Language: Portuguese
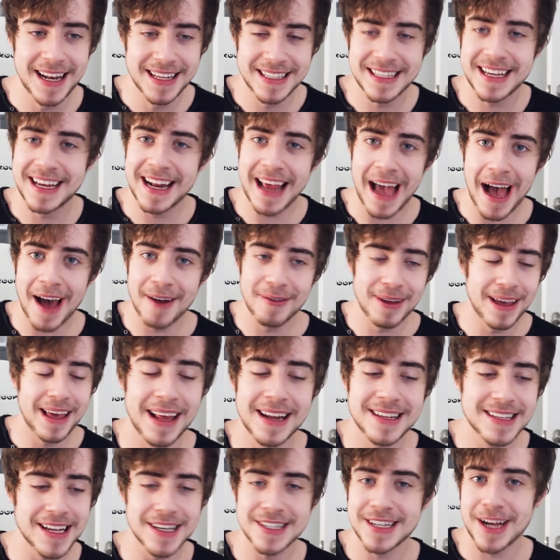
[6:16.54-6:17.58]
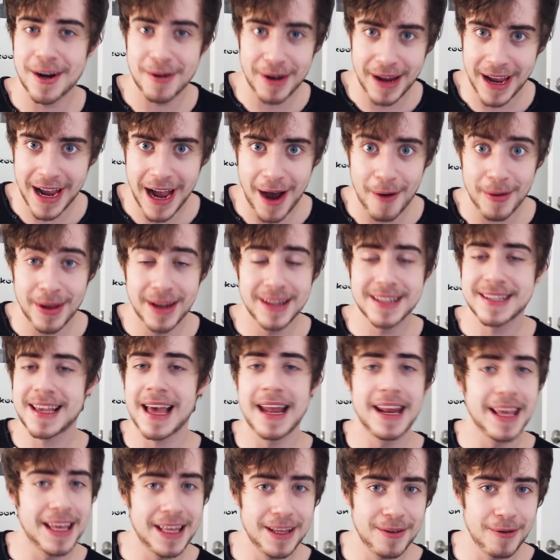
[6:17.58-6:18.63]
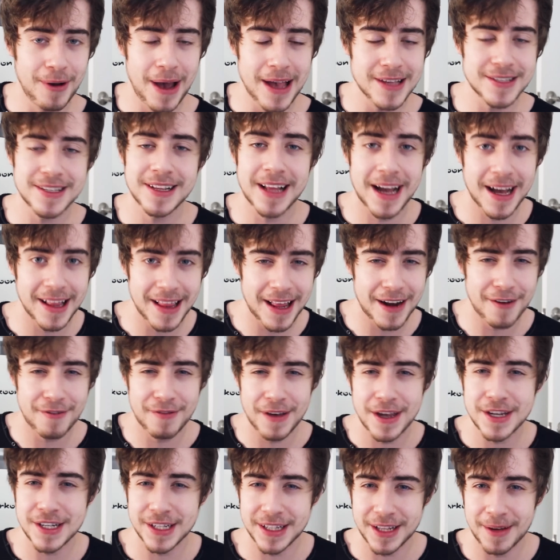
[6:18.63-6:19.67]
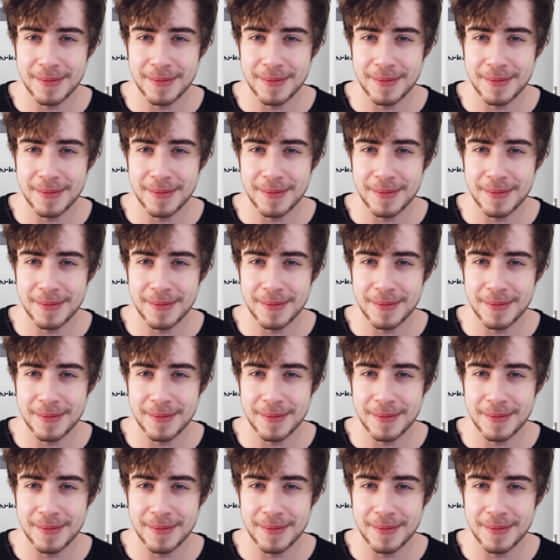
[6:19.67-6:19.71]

eles criaram e que eles acharam legal e eles querem que o resto da galera veja